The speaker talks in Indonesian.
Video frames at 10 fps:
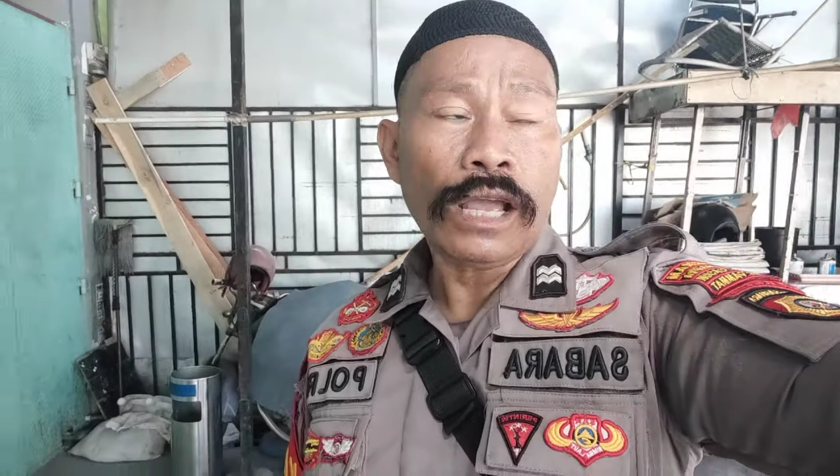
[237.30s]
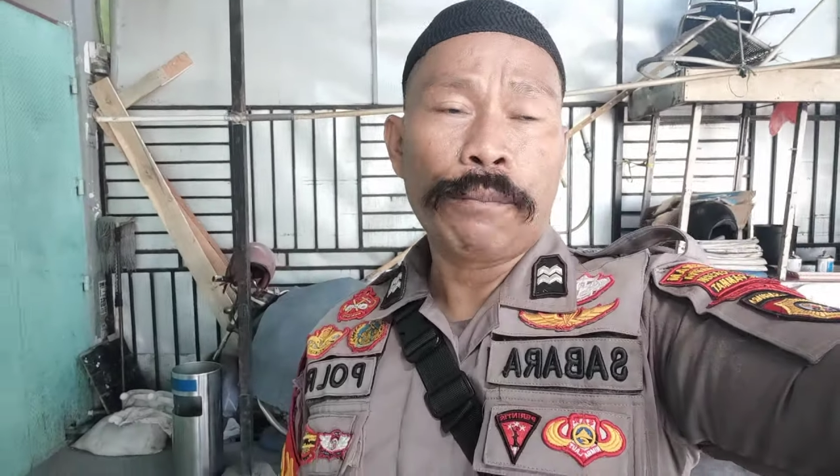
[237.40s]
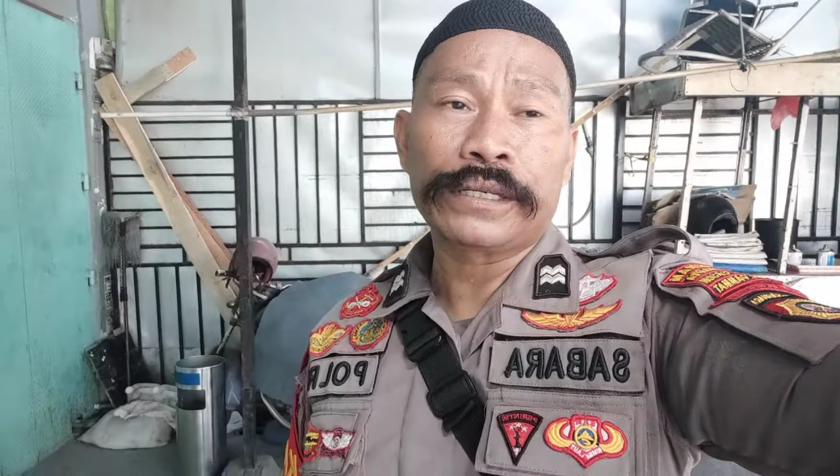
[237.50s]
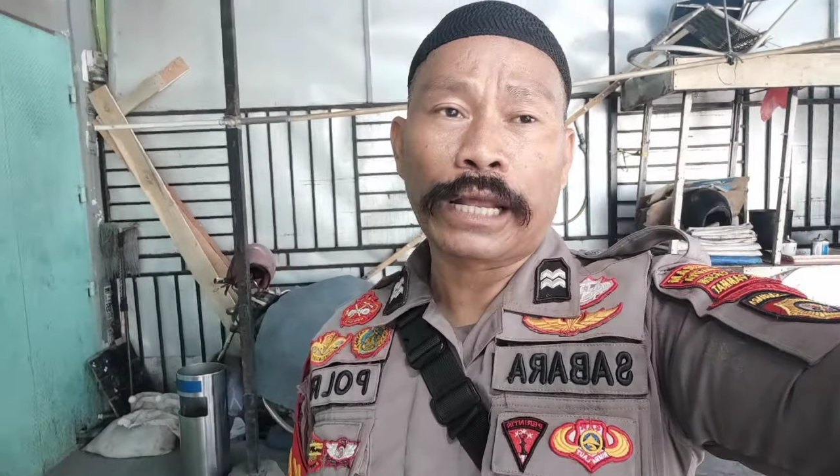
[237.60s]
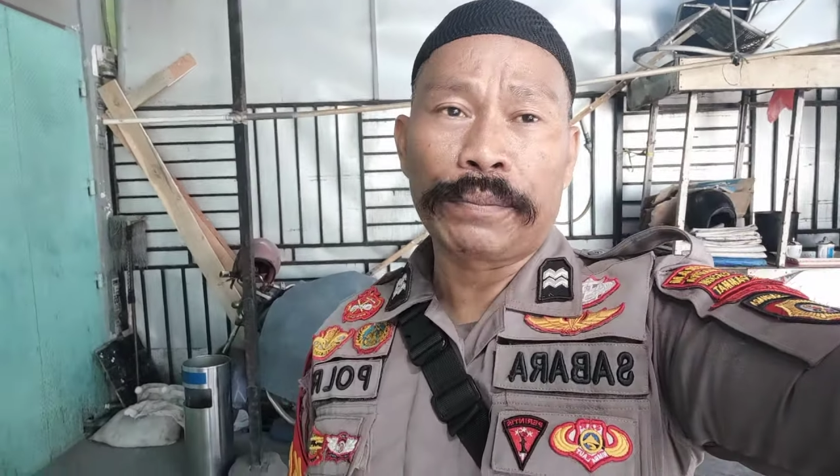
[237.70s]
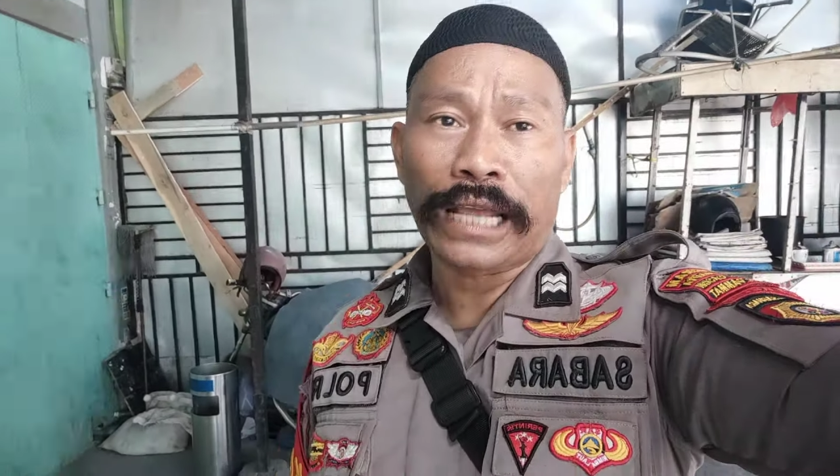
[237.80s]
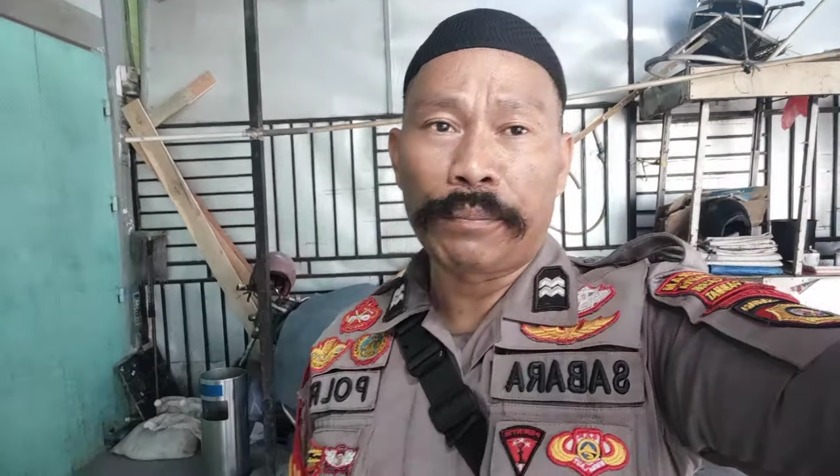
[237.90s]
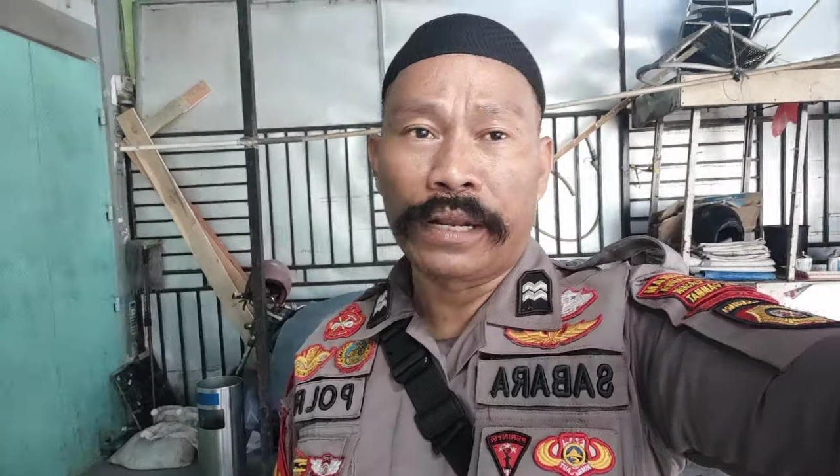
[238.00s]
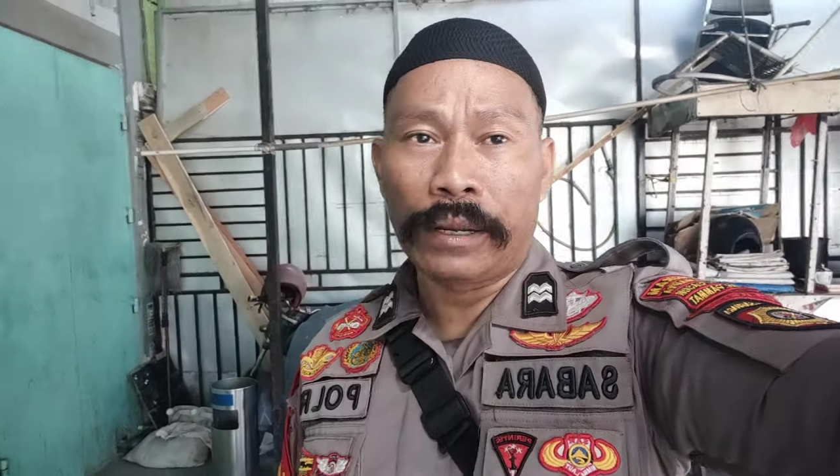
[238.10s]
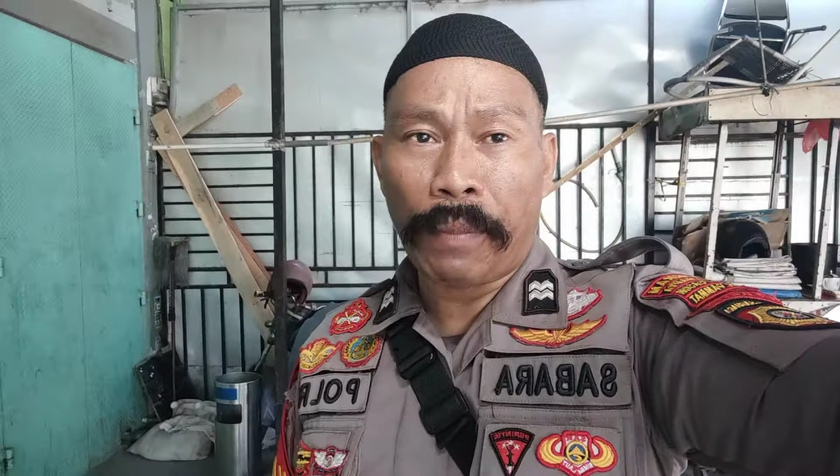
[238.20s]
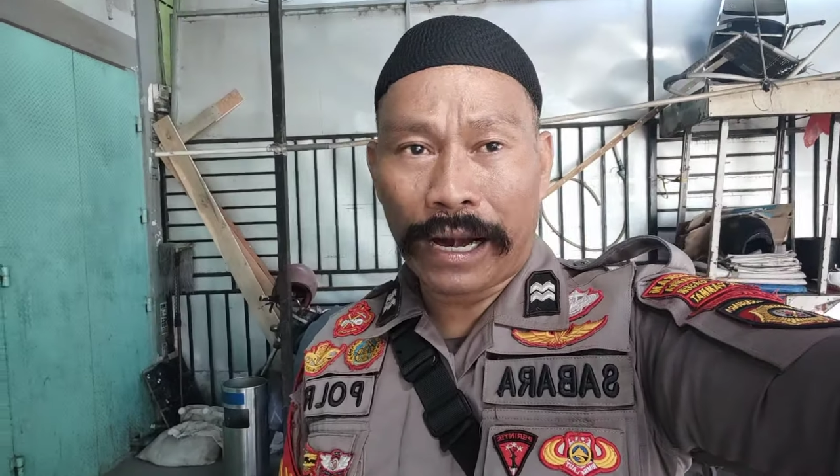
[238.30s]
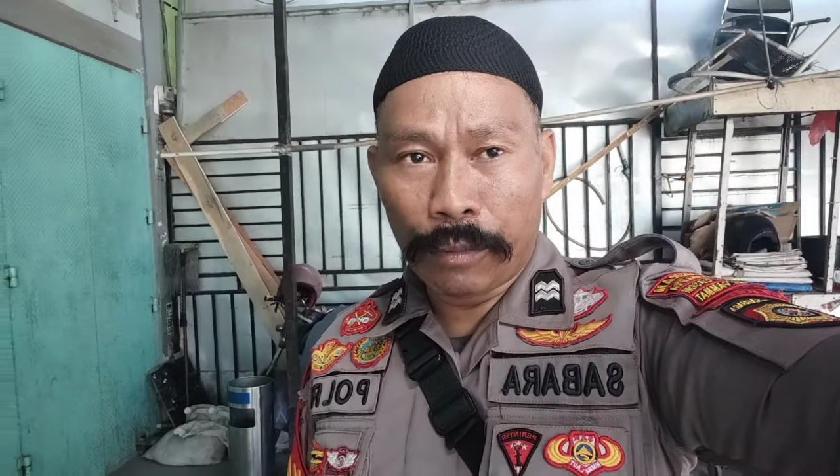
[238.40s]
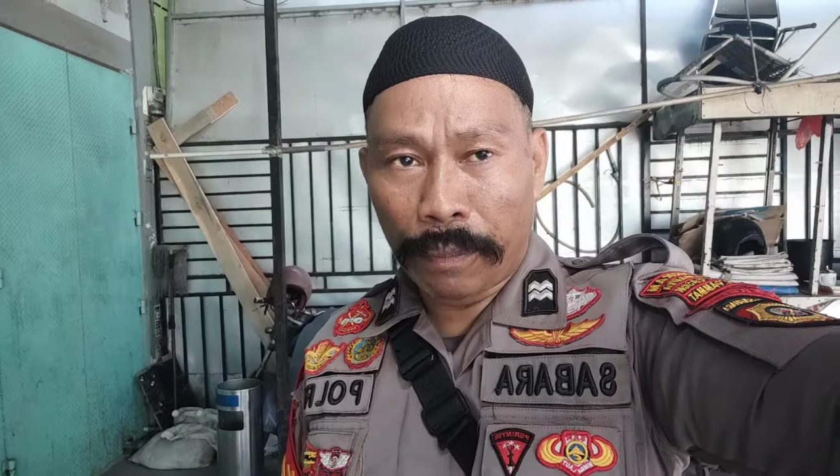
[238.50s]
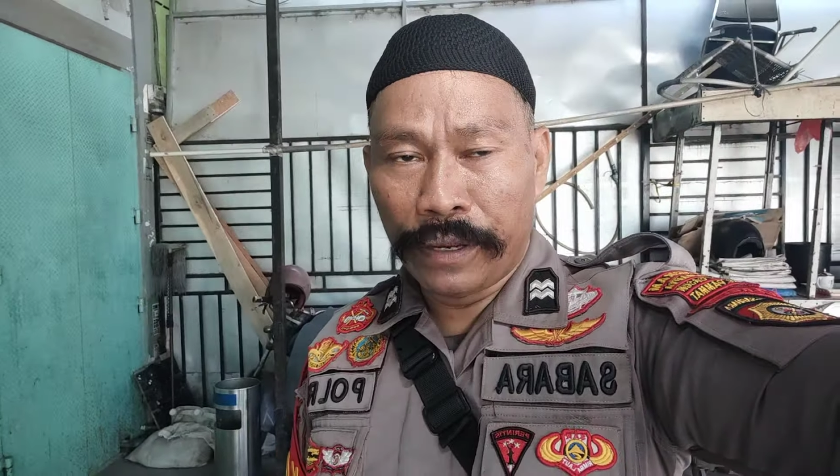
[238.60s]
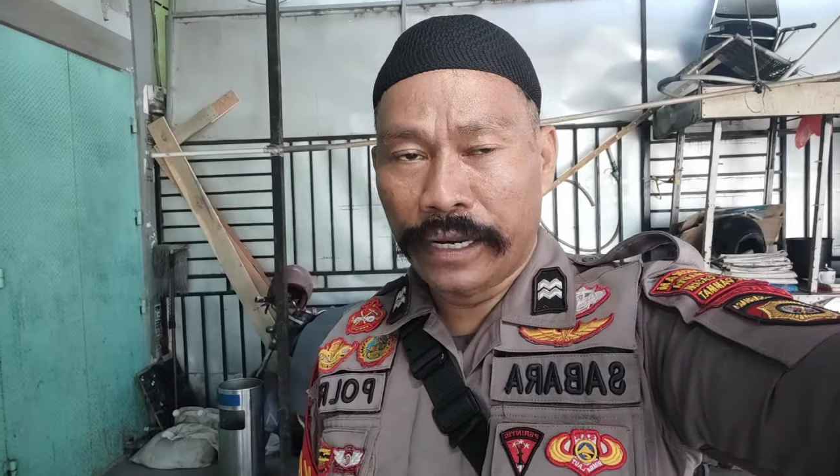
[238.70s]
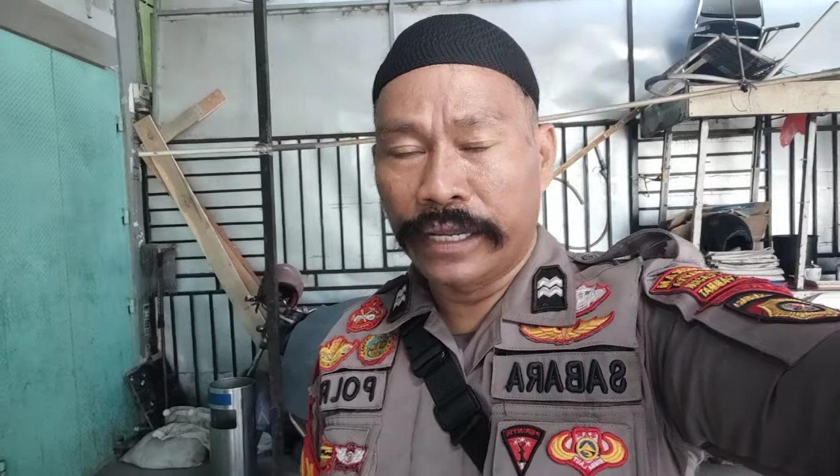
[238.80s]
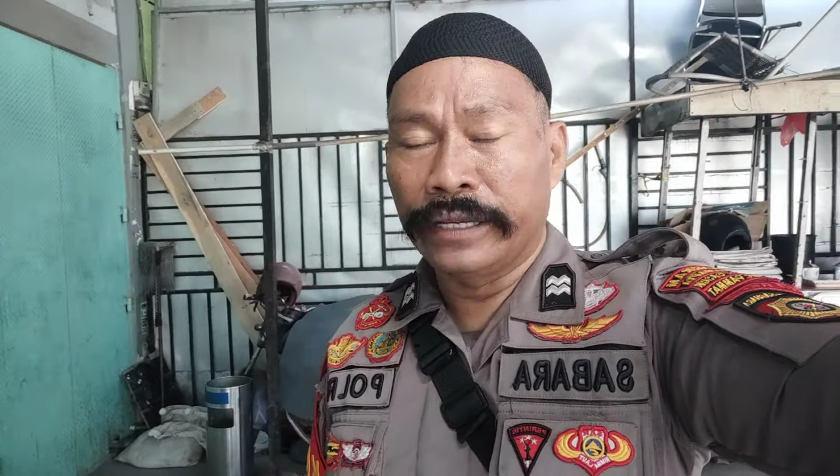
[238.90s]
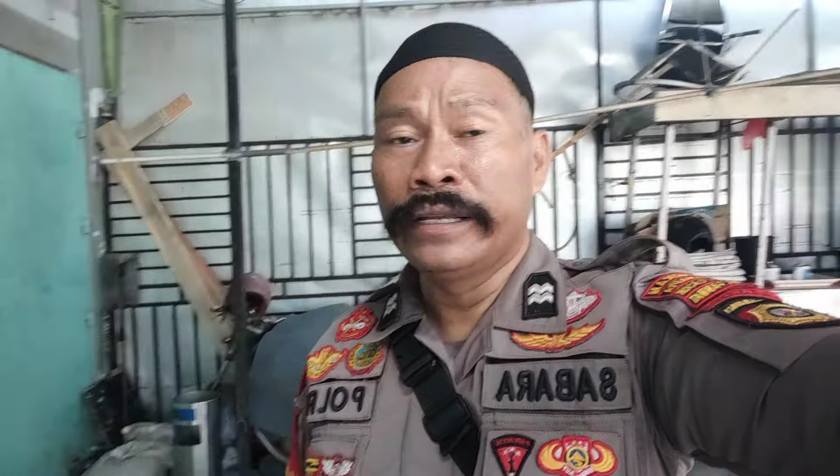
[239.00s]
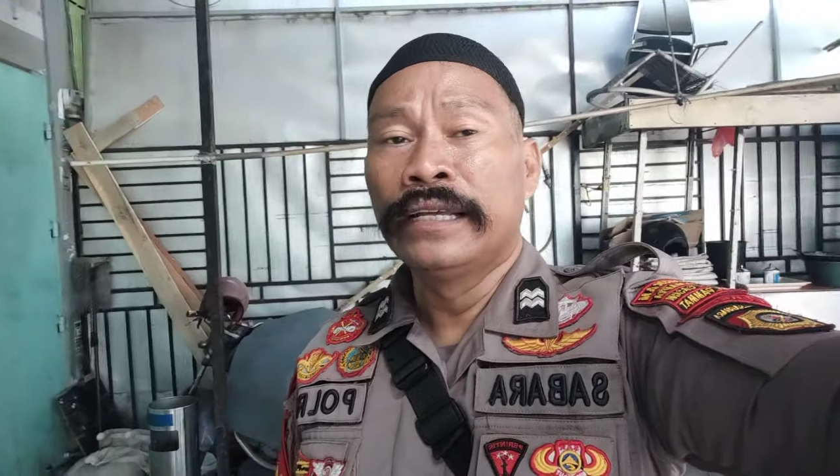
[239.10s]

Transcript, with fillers: pesan-pesan Panglima Biring